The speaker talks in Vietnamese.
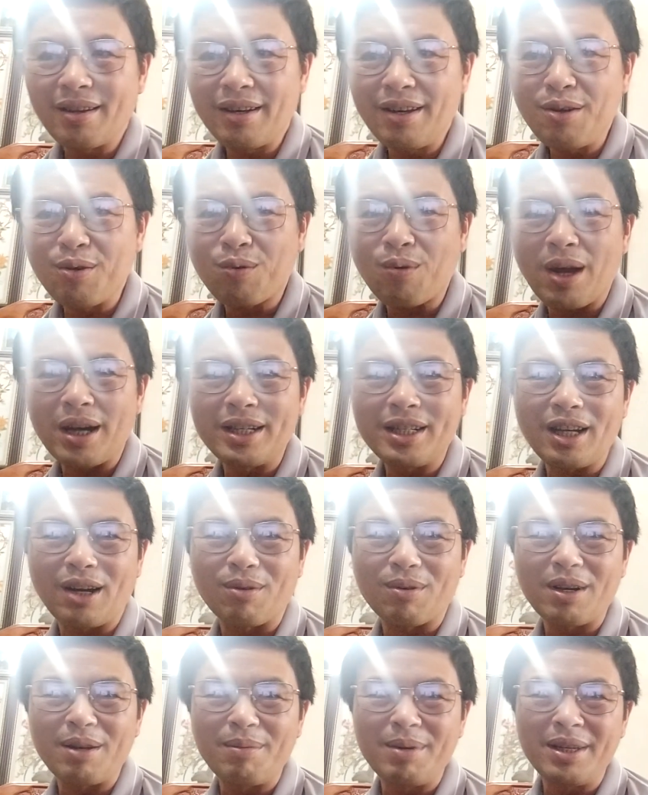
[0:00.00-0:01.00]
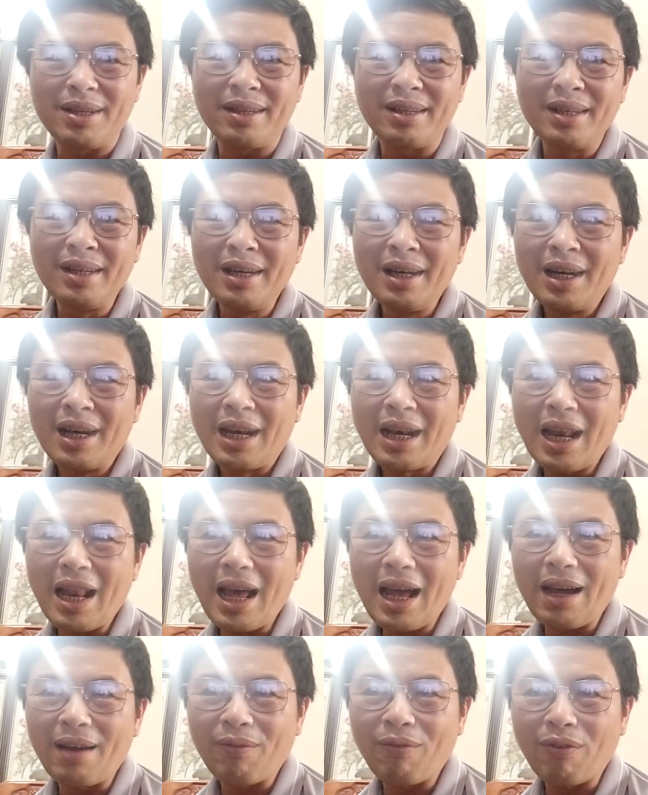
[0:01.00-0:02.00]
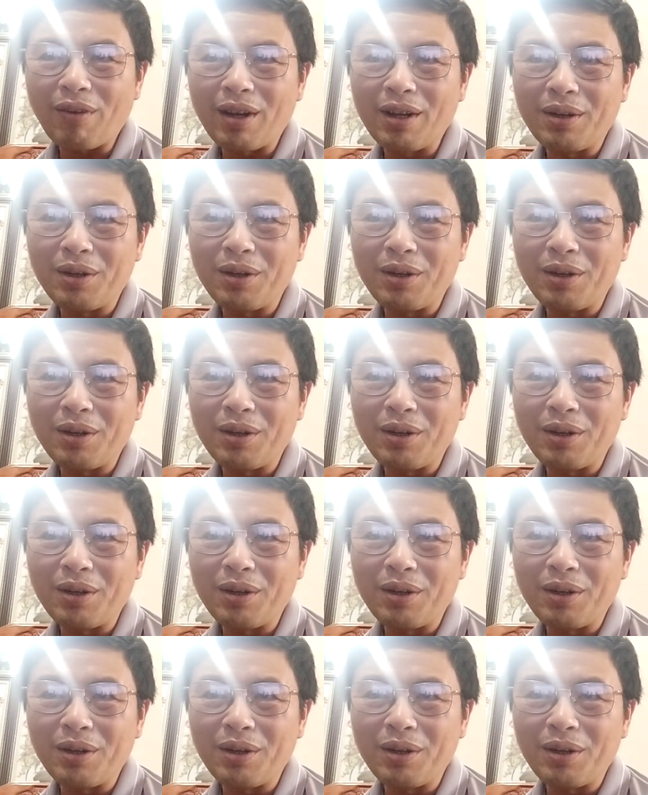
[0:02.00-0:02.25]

điều quan trọng là là